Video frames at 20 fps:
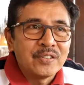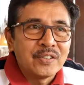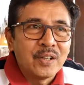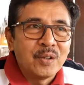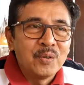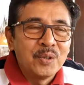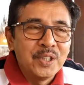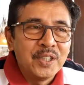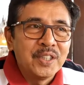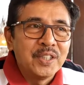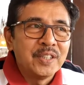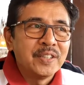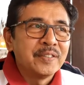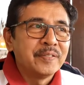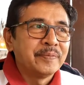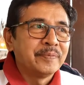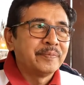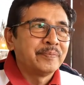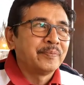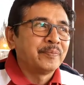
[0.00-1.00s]
Saudi.
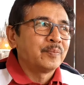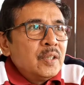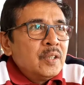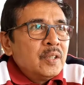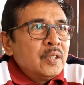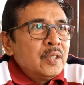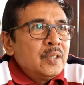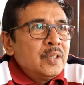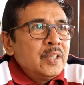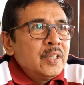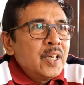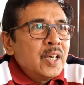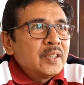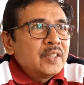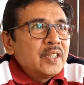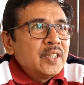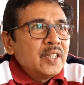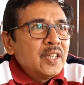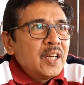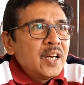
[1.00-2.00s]

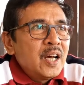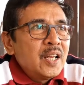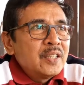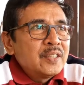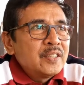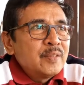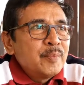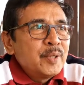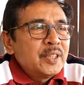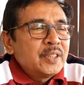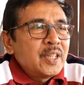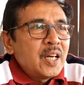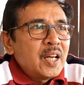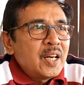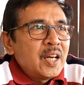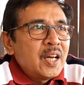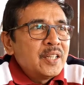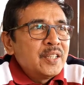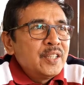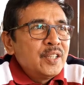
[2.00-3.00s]
Dia tinggal
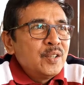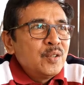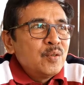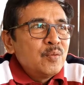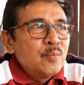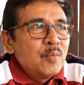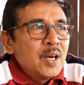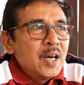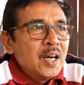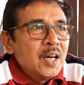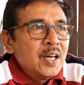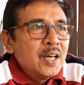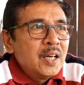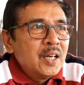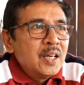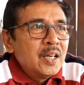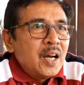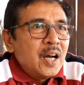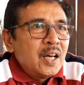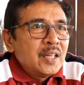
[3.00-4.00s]
sementara di rumah
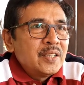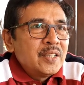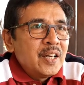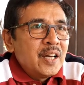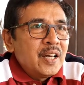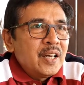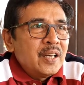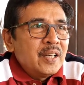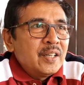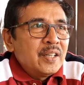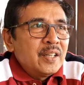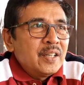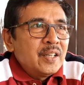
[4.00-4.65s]
anak